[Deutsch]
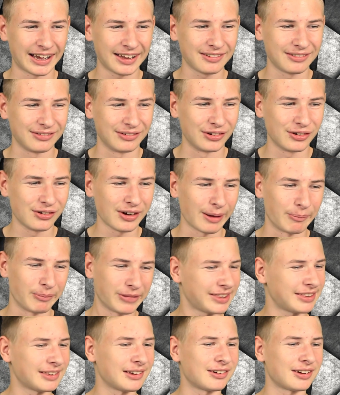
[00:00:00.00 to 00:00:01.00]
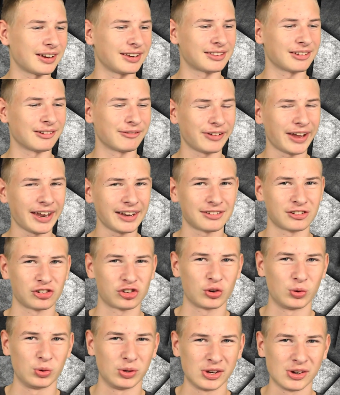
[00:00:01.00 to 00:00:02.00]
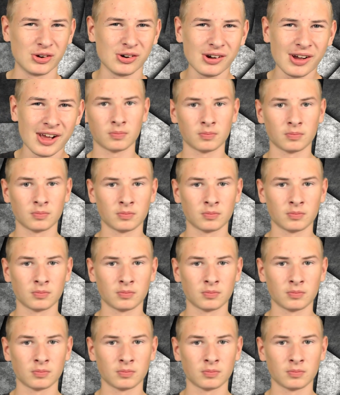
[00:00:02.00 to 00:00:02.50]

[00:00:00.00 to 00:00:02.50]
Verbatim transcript: Ahnung wo, am besten noch in so ein Fernsehstudio.